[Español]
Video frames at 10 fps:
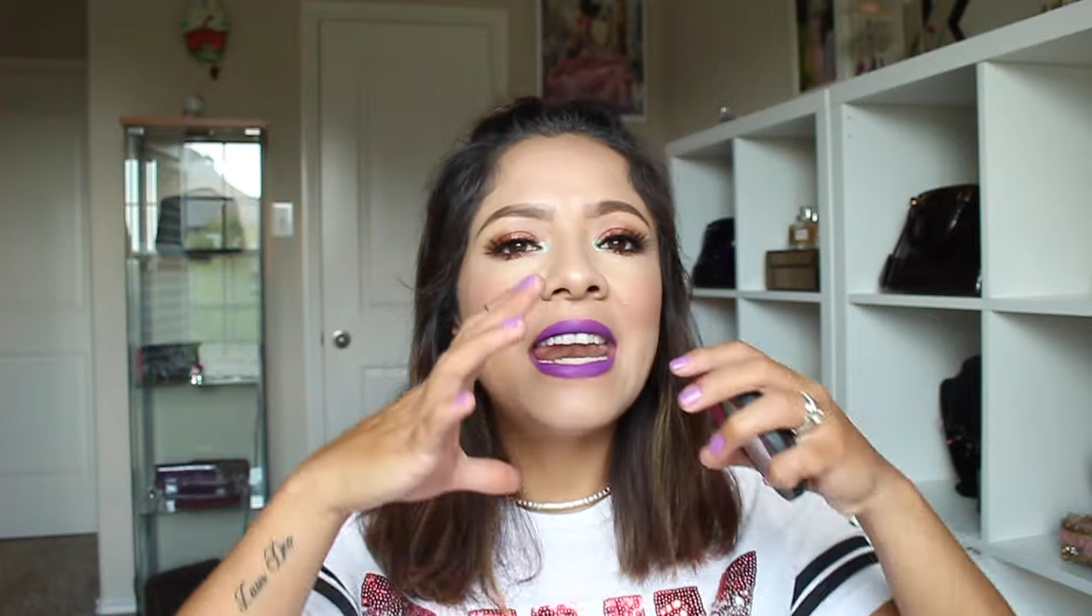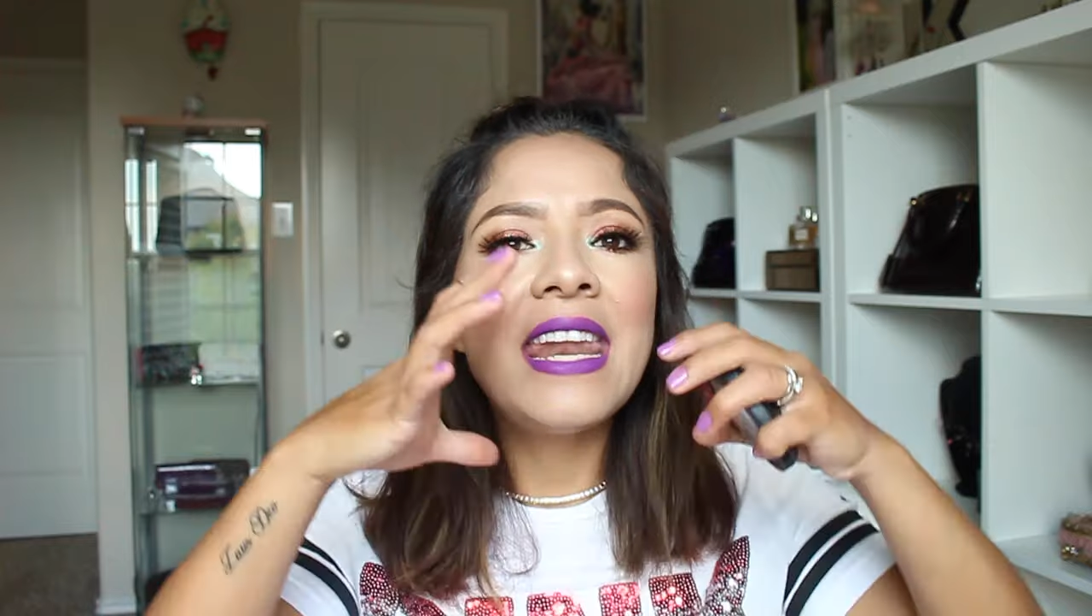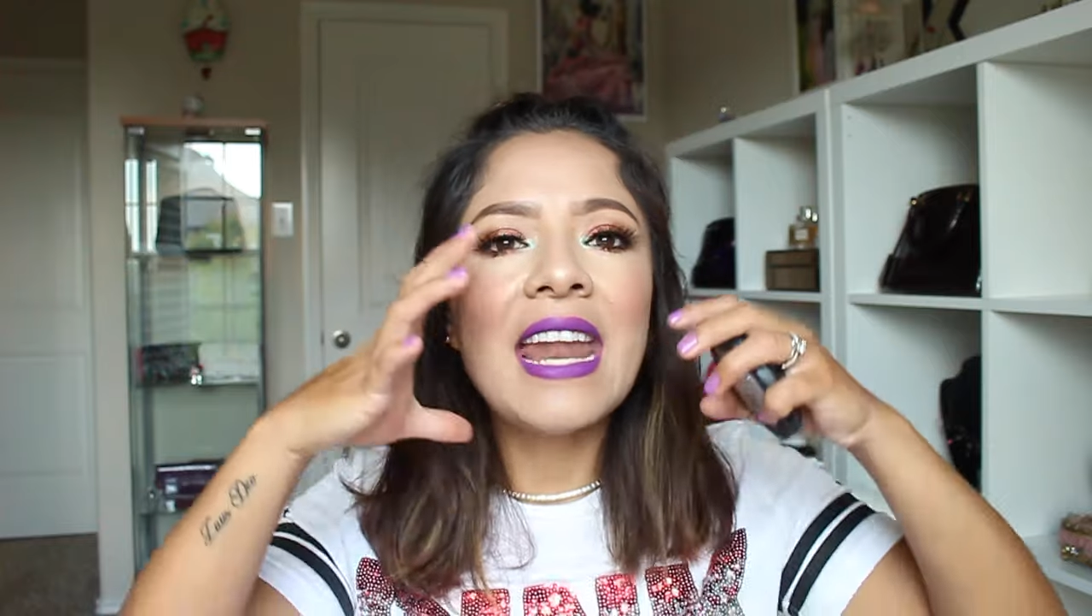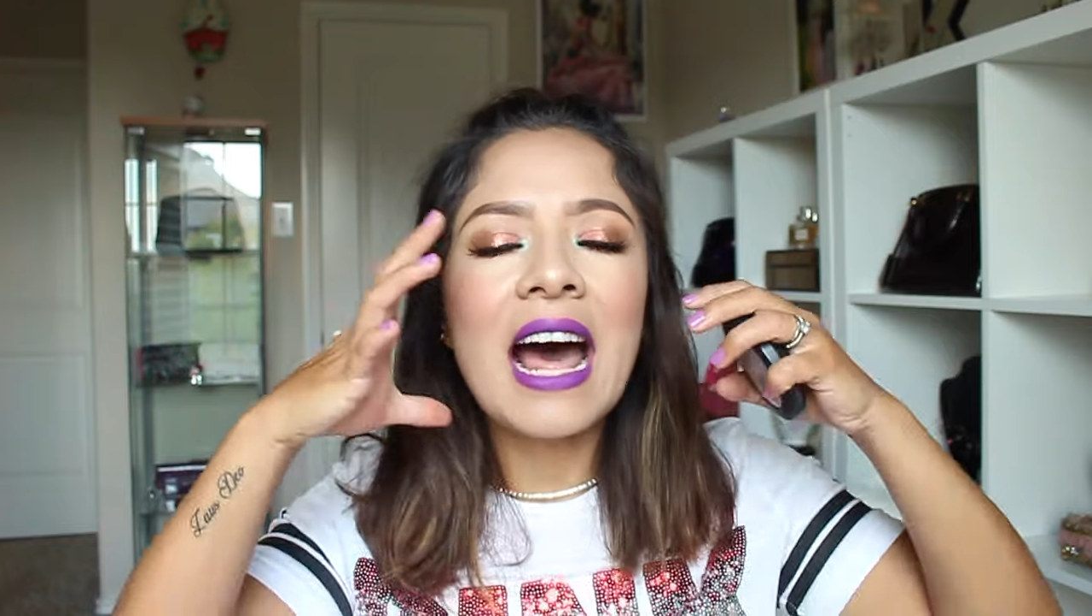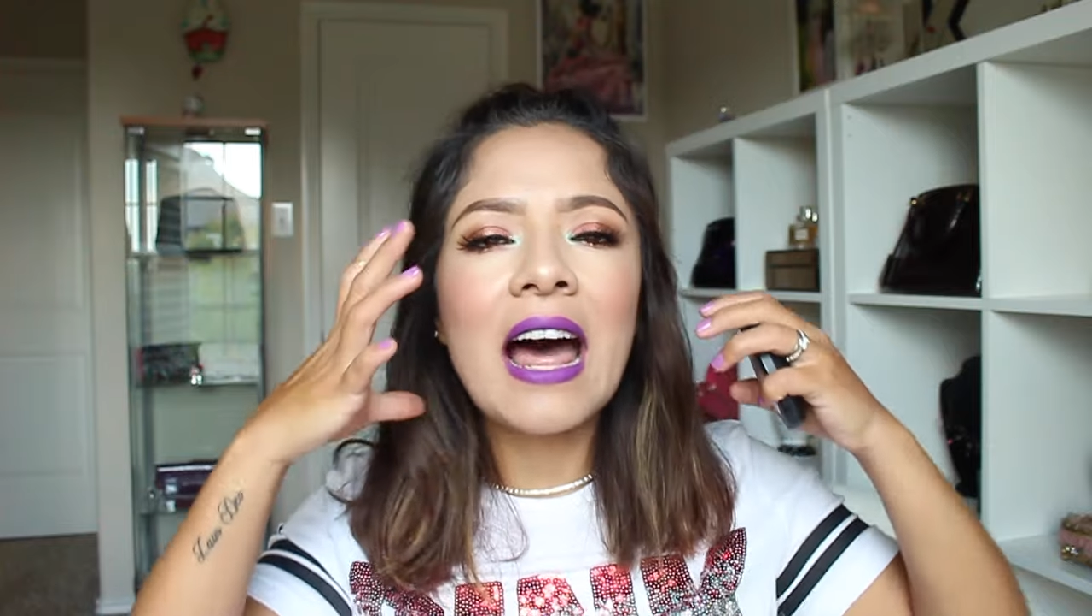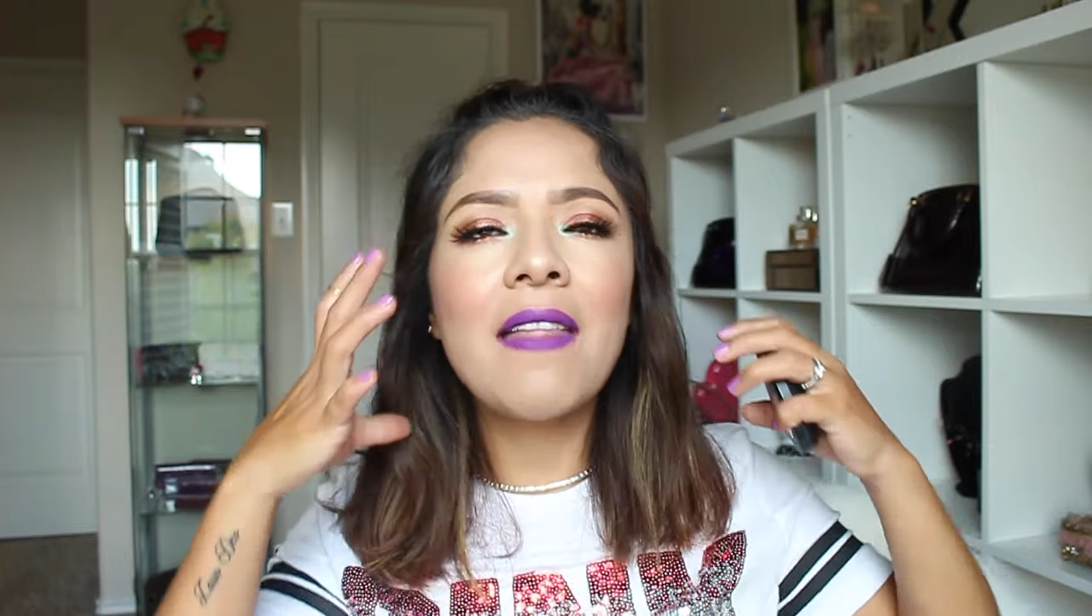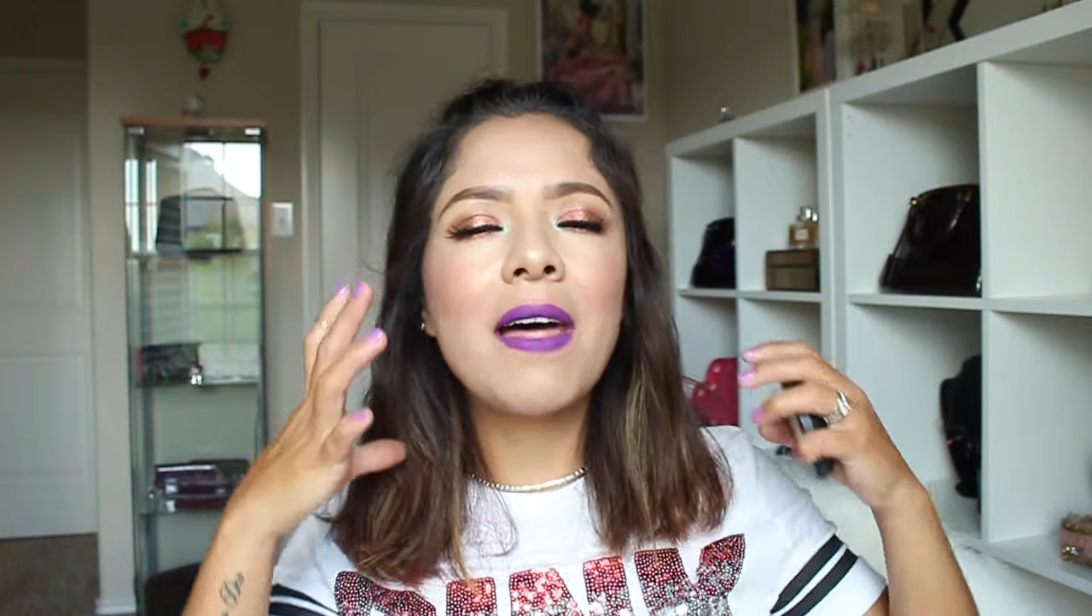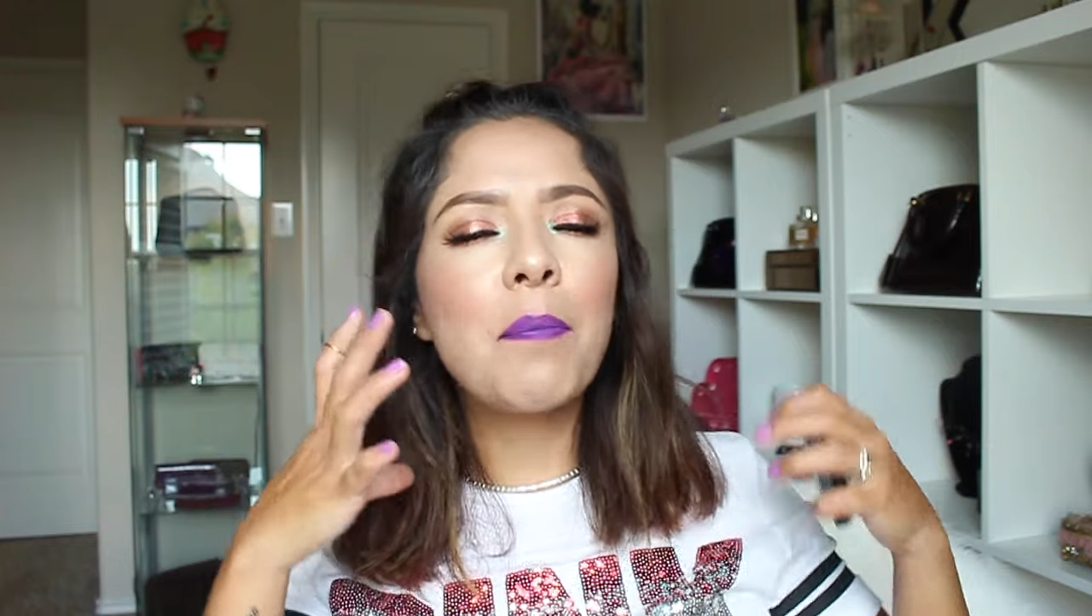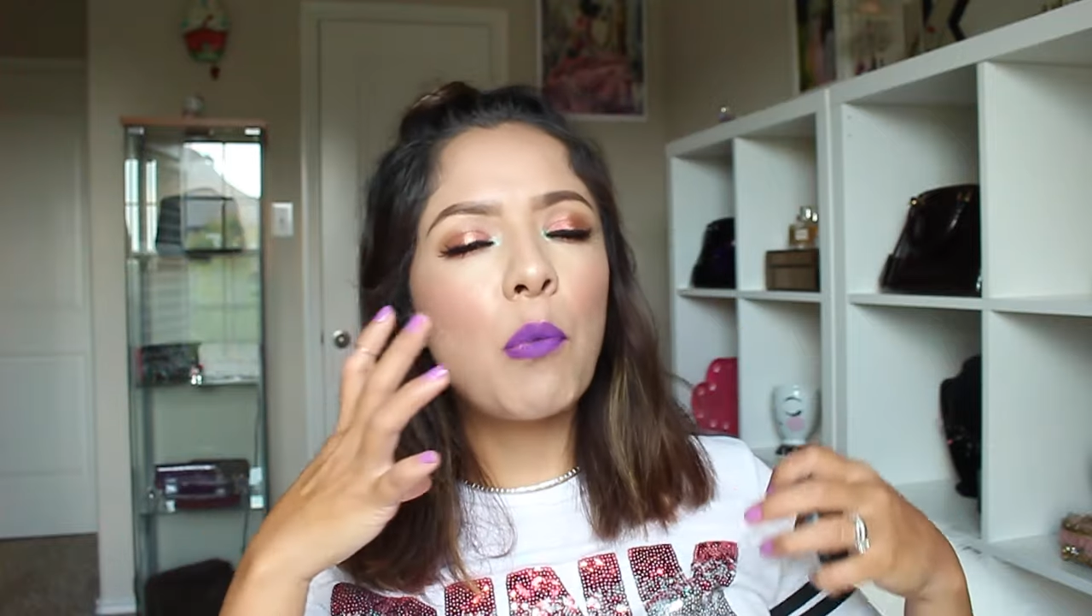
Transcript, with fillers: nada